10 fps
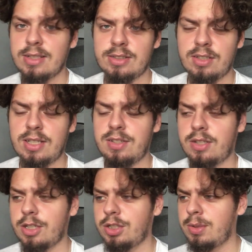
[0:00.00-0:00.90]

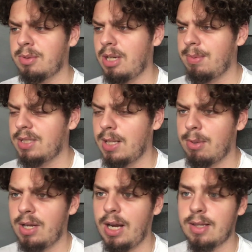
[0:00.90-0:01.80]
Zostawcie także subskrypcję na
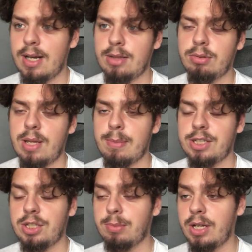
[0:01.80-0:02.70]
moim kanale, tutaj
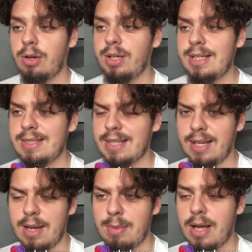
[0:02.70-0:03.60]
macie mojego
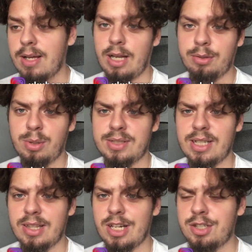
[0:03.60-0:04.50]
Instagrama, na który
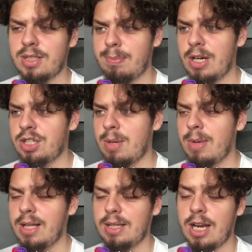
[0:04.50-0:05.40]
serdecznie
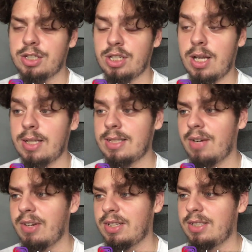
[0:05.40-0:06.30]
zapraszam, a także
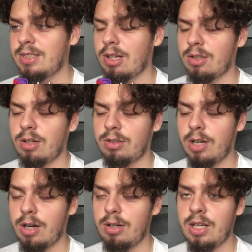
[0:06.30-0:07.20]
serwer Discord, do
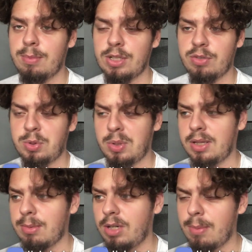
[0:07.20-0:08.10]
którego link macie w
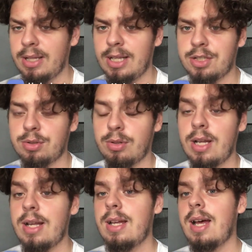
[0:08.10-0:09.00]
przyjętym komentarzu.
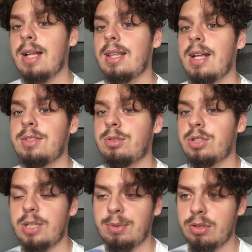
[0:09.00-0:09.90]
A teraz
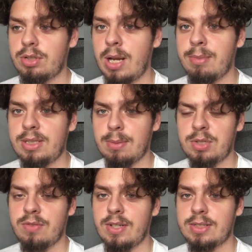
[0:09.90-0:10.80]
już nie przedłużam i
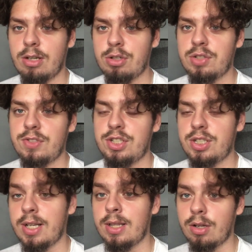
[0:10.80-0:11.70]
zapraszam Was
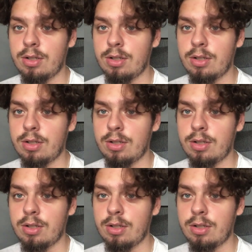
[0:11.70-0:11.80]
oczywiście do